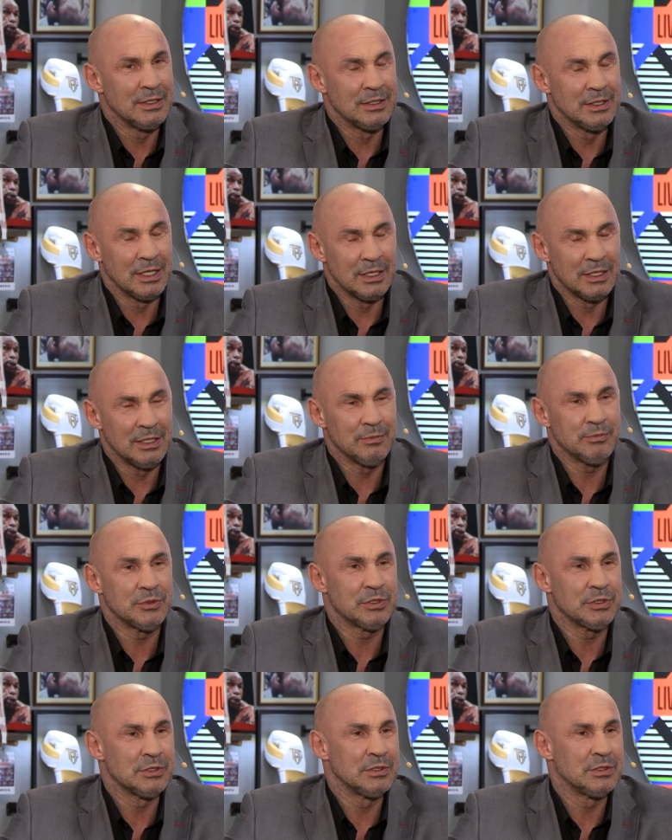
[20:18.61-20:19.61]

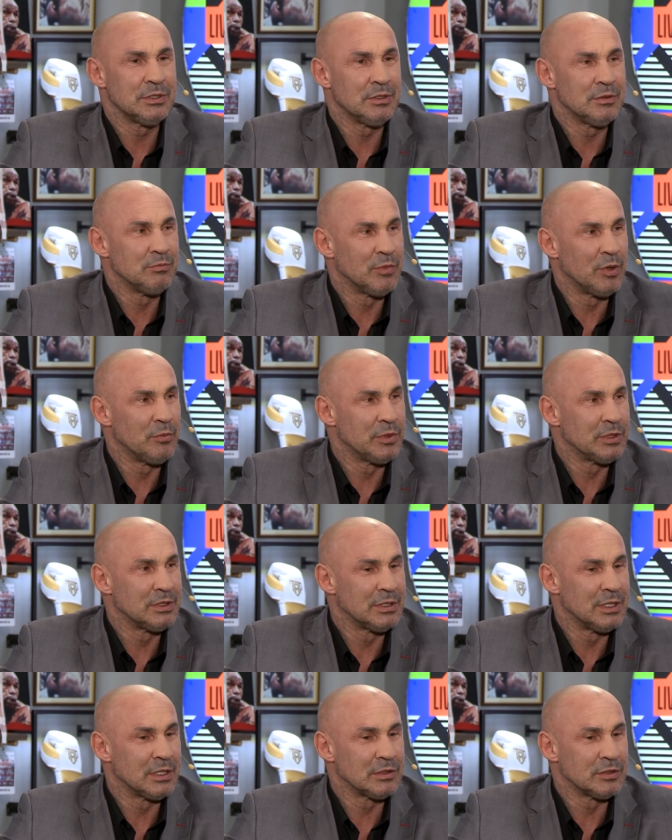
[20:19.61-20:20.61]
najlepszy
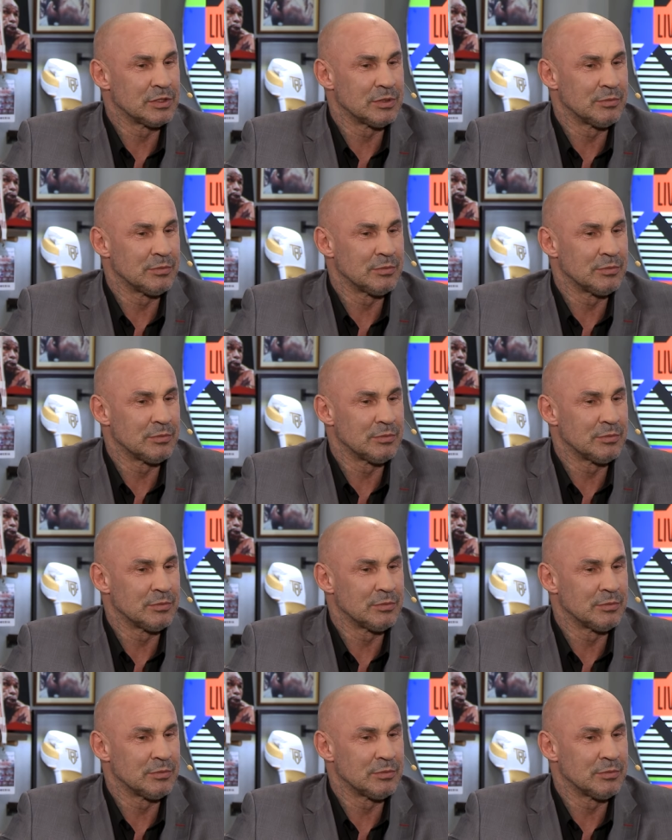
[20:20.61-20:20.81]
moment na to,